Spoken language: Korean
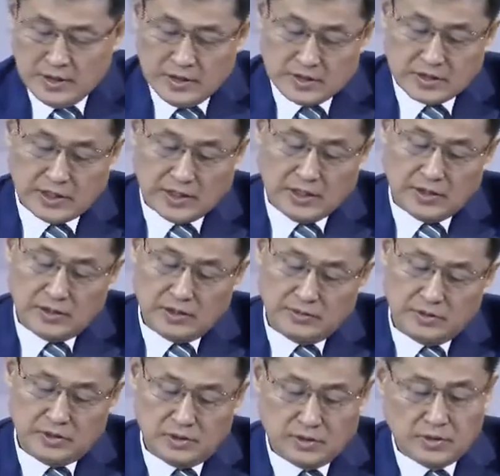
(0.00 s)
자,
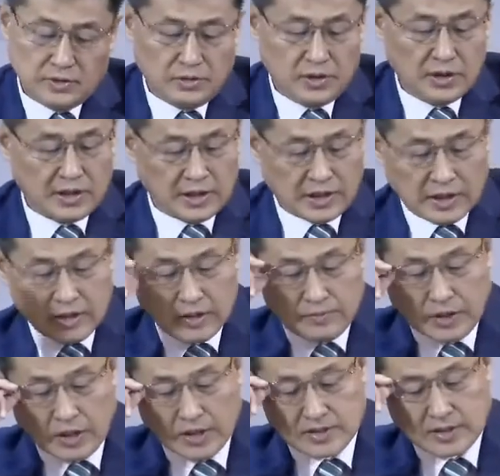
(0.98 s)
여러분
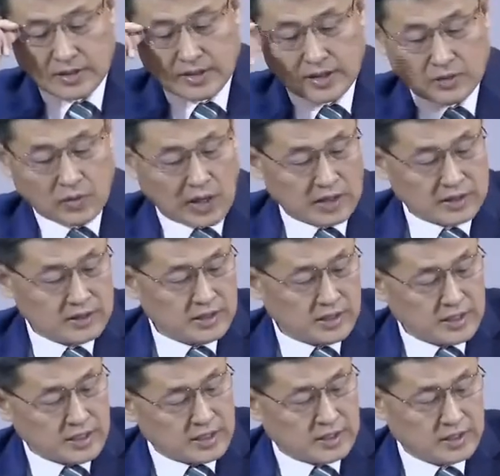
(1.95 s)
우리가 베세대
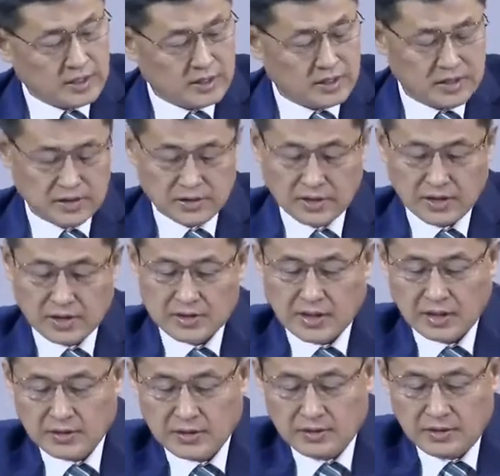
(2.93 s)
광야의 기적의
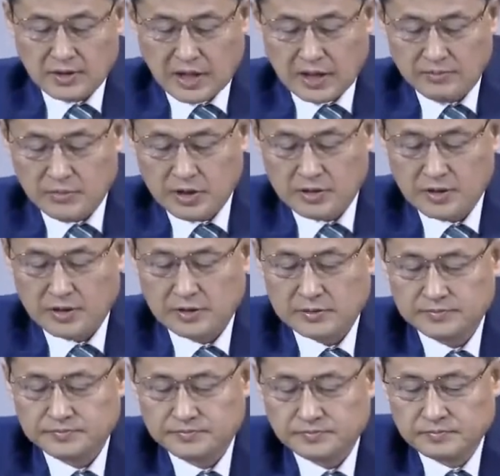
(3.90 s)
사건을 압니다.
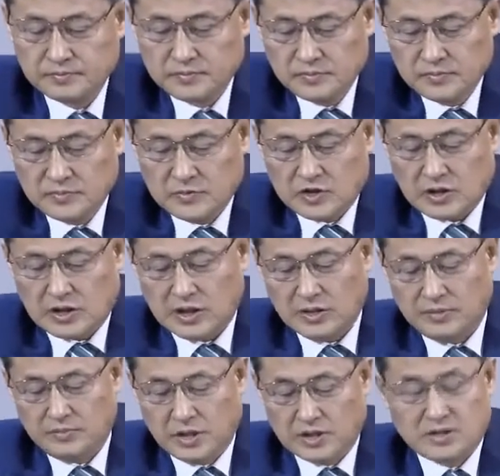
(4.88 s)
자,
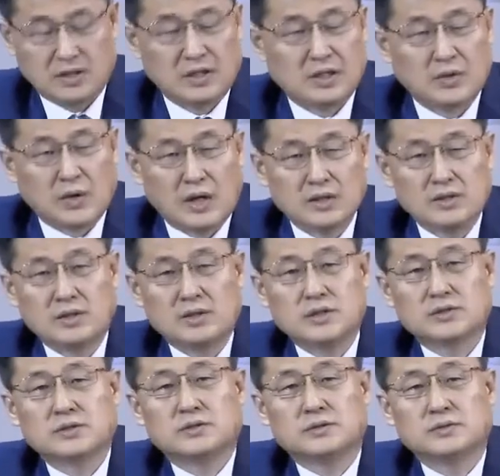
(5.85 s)
벳세대
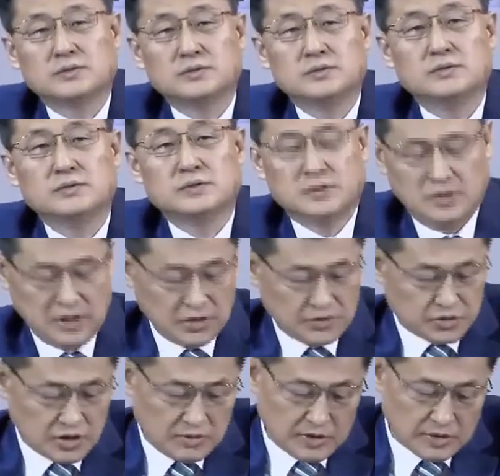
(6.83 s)
광야에서
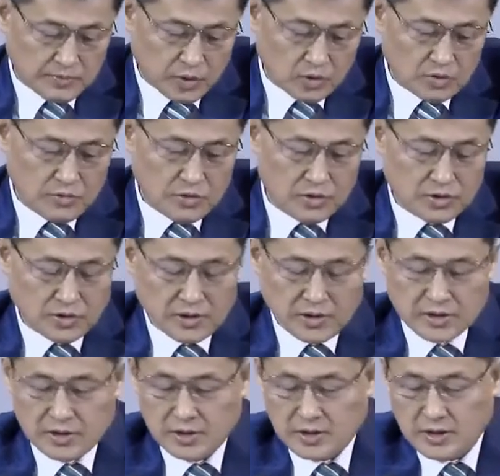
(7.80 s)
예수님이 복음을
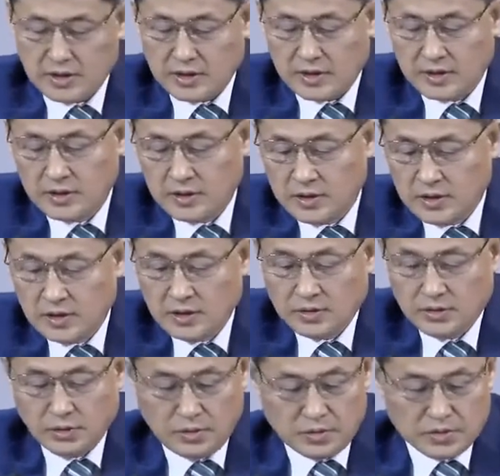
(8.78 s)
전하실 때에
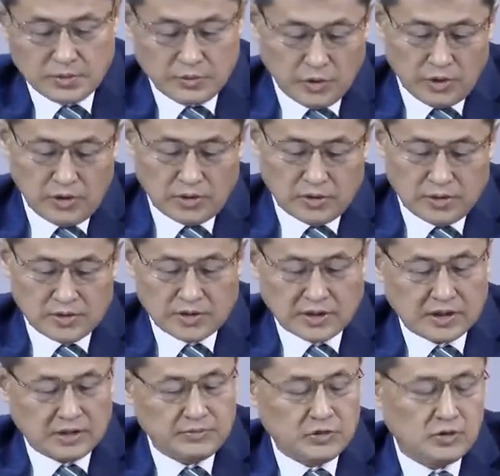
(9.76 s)
그곳에 모여 있던
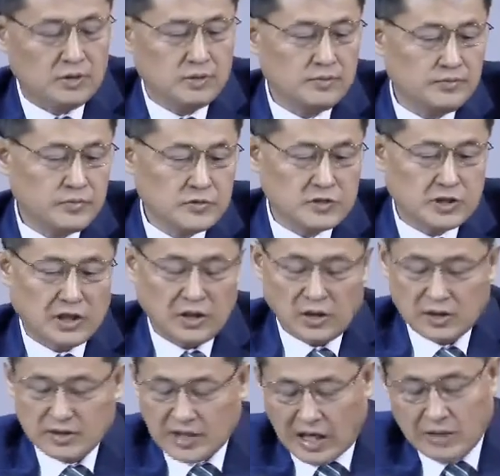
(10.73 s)
사람들 자,
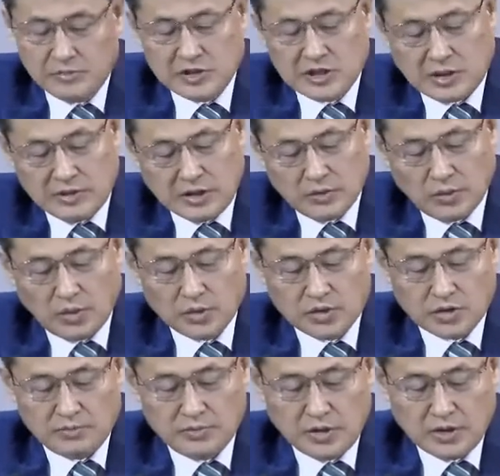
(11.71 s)
남자만
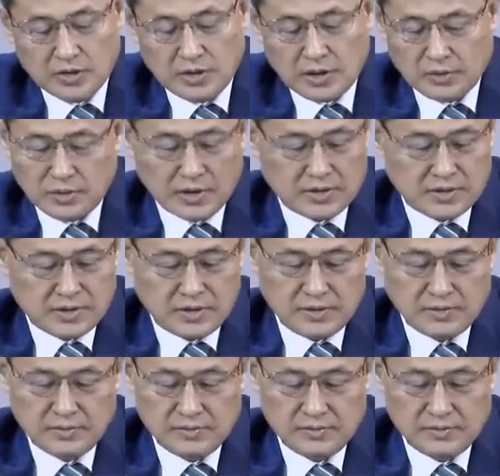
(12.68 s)
5천 명이라고 했어요.